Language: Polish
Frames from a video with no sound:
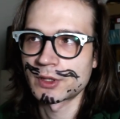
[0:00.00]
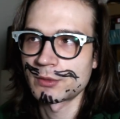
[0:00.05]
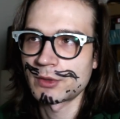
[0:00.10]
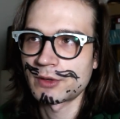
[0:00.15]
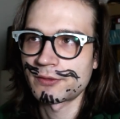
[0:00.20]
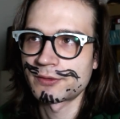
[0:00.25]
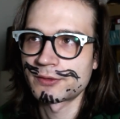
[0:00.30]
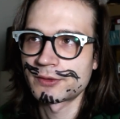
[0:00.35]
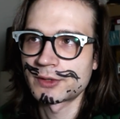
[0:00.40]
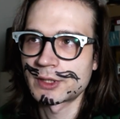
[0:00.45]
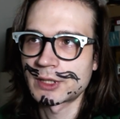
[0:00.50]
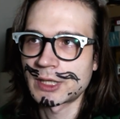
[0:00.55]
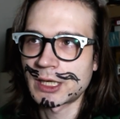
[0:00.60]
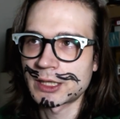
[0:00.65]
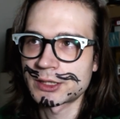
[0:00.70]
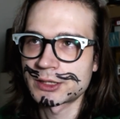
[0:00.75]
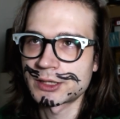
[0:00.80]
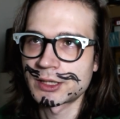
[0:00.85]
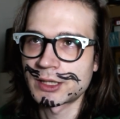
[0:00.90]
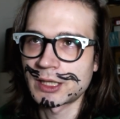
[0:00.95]
Chyba w
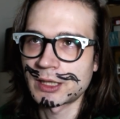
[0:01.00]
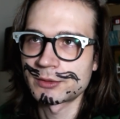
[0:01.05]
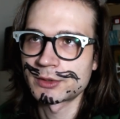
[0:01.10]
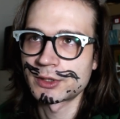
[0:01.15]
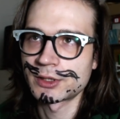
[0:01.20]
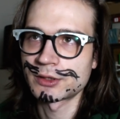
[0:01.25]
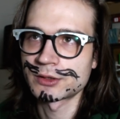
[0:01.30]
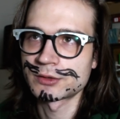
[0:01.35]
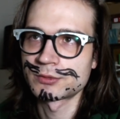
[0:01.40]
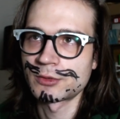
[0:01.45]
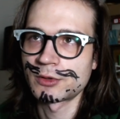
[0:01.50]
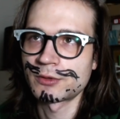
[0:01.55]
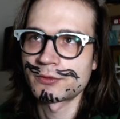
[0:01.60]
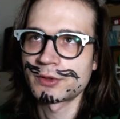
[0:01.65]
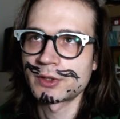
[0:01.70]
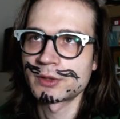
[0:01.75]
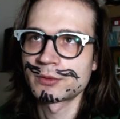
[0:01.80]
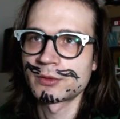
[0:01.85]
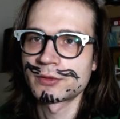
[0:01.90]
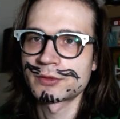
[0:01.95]
trakcie tamtej
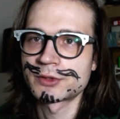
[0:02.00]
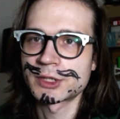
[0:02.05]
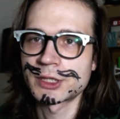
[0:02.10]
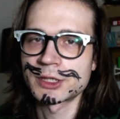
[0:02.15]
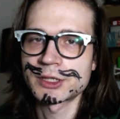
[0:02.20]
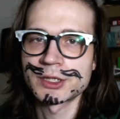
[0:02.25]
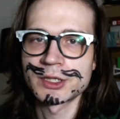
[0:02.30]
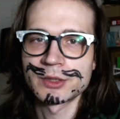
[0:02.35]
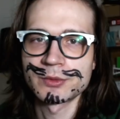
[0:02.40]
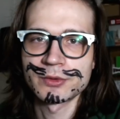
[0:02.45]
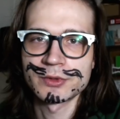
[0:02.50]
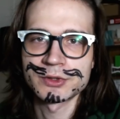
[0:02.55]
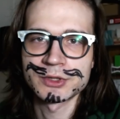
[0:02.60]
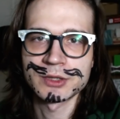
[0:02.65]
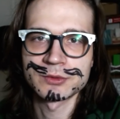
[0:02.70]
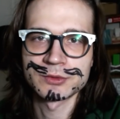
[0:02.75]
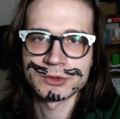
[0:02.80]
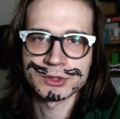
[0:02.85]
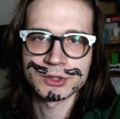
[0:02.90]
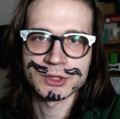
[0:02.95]
rozmowy albo wcześniej
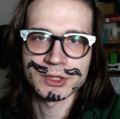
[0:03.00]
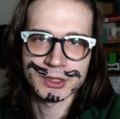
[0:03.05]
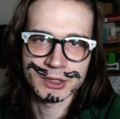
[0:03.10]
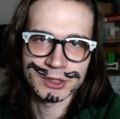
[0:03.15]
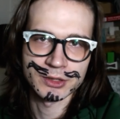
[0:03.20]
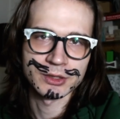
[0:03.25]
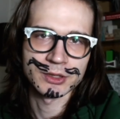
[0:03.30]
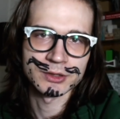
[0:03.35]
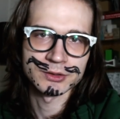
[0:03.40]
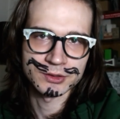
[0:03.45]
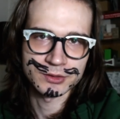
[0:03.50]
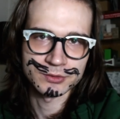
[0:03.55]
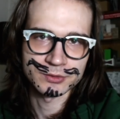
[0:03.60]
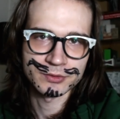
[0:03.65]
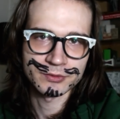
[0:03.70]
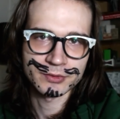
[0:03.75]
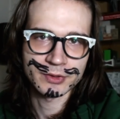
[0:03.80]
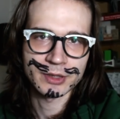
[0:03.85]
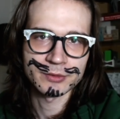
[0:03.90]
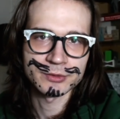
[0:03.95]
powiedziałem coś takiego, jak
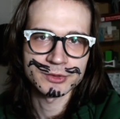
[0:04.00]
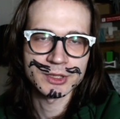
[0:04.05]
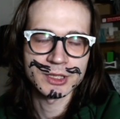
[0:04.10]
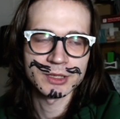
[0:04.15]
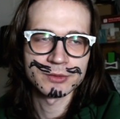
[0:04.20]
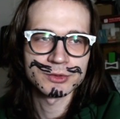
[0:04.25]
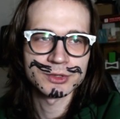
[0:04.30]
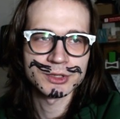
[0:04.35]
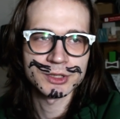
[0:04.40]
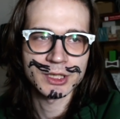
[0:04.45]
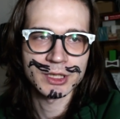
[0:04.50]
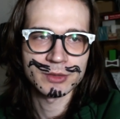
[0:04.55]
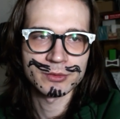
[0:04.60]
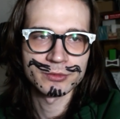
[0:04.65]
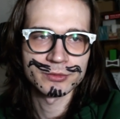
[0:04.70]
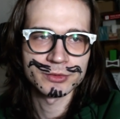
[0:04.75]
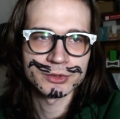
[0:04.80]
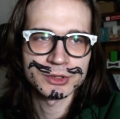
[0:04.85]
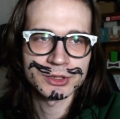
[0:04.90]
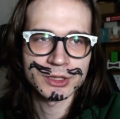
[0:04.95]
zrozumiałem z kimś, że ja
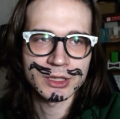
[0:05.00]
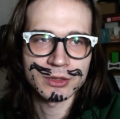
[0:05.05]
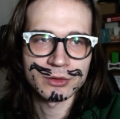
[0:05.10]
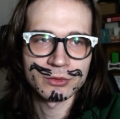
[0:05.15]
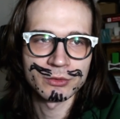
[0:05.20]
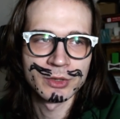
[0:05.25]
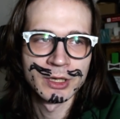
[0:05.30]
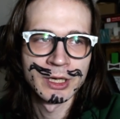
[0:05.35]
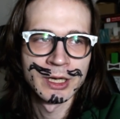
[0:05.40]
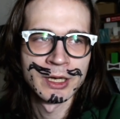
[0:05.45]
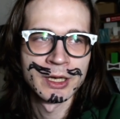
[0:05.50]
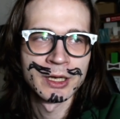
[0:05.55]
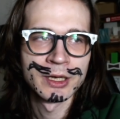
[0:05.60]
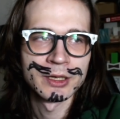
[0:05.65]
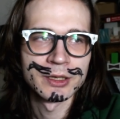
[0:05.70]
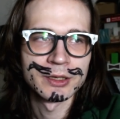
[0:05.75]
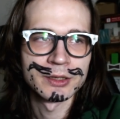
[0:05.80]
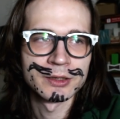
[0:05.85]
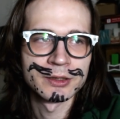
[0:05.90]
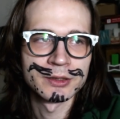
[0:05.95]
bym chciał
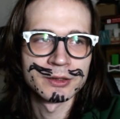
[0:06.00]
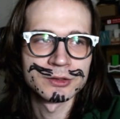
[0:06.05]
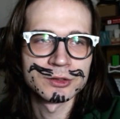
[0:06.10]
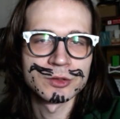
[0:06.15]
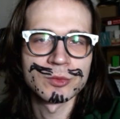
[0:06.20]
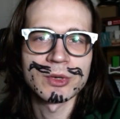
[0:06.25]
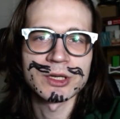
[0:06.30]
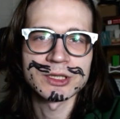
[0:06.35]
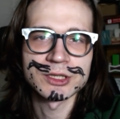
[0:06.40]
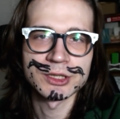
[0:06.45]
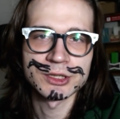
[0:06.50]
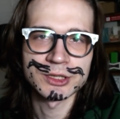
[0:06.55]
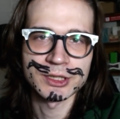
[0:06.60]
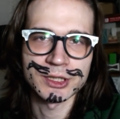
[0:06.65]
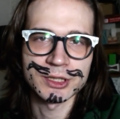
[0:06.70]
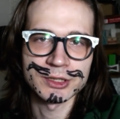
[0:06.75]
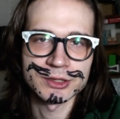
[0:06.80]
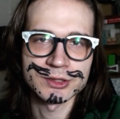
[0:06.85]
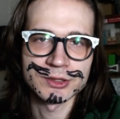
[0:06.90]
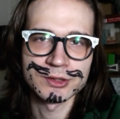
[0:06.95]
E, zobaczyć
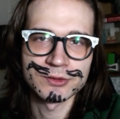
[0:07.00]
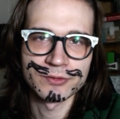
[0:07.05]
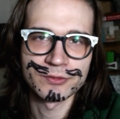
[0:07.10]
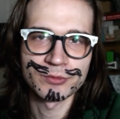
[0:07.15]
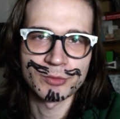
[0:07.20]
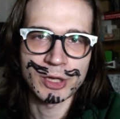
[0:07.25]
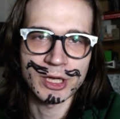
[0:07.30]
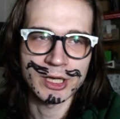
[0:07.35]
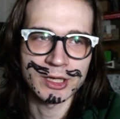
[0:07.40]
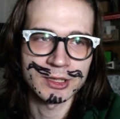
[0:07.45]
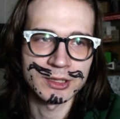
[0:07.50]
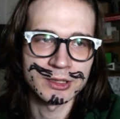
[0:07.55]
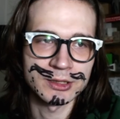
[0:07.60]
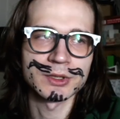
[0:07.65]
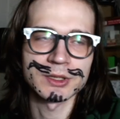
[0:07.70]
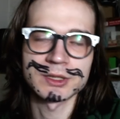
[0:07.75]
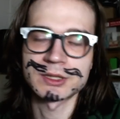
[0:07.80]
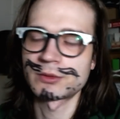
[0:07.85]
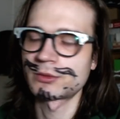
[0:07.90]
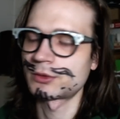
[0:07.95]
jak jest w piekle.
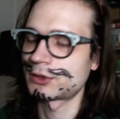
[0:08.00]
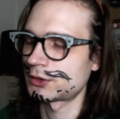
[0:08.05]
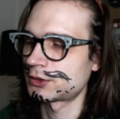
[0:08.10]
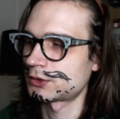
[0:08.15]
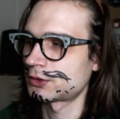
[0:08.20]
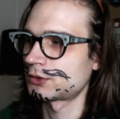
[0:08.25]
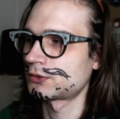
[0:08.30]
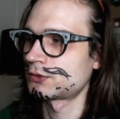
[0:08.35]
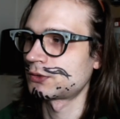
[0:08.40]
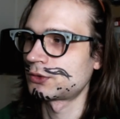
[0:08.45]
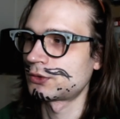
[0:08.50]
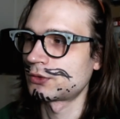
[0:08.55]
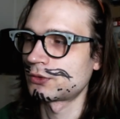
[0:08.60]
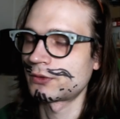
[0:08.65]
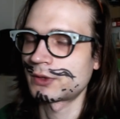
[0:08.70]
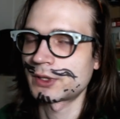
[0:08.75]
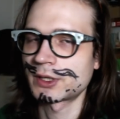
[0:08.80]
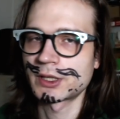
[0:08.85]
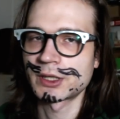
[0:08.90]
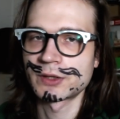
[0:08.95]
Tak samo też ktoś zwrócił
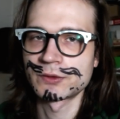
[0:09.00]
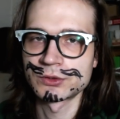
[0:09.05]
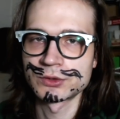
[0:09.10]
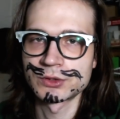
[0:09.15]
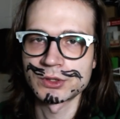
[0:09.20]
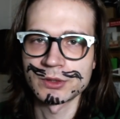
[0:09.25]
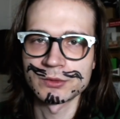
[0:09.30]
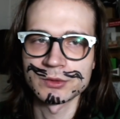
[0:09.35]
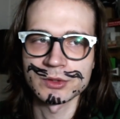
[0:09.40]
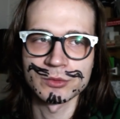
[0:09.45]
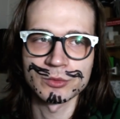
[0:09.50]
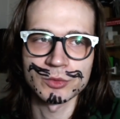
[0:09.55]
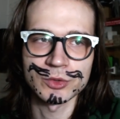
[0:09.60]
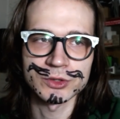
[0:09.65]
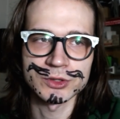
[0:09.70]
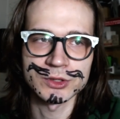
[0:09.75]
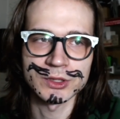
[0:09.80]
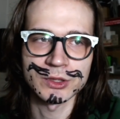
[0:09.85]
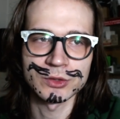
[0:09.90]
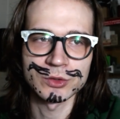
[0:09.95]
uwagę, jak wrzuciłem ten
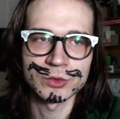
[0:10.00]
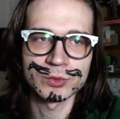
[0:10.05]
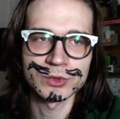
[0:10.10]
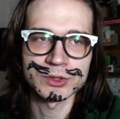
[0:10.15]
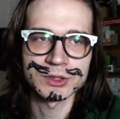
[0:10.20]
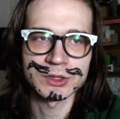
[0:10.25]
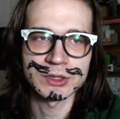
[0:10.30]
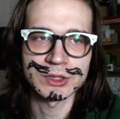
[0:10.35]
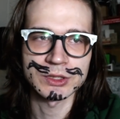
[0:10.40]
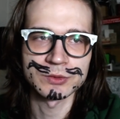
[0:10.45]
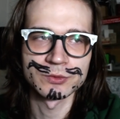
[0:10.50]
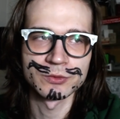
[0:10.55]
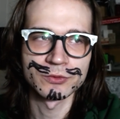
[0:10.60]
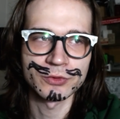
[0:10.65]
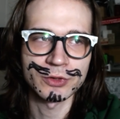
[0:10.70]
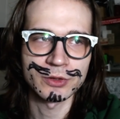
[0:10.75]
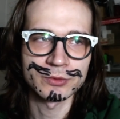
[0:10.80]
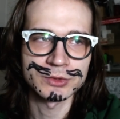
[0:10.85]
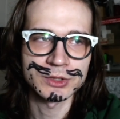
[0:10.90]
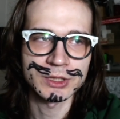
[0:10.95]
post na grupę, że też
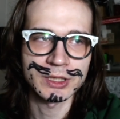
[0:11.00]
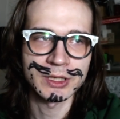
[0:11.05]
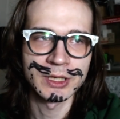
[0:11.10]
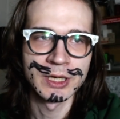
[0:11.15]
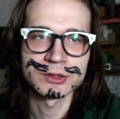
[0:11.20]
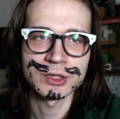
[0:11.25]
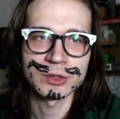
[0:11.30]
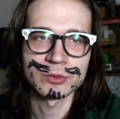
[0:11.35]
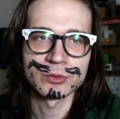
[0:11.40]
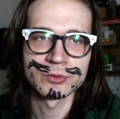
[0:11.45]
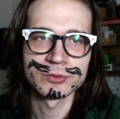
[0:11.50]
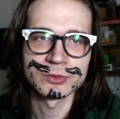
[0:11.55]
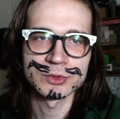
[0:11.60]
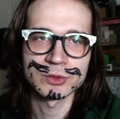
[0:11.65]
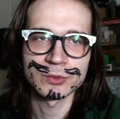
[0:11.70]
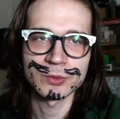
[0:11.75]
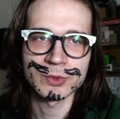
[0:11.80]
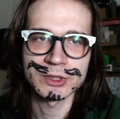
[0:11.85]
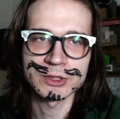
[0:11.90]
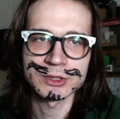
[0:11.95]
mówiłem, że chciałbym
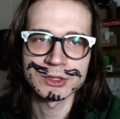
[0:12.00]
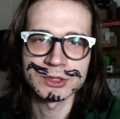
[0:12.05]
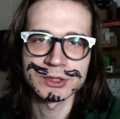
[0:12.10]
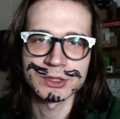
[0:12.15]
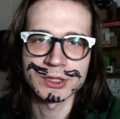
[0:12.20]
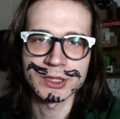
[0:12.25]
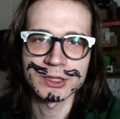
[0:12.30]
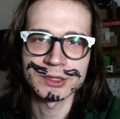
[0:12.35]
zobaczyć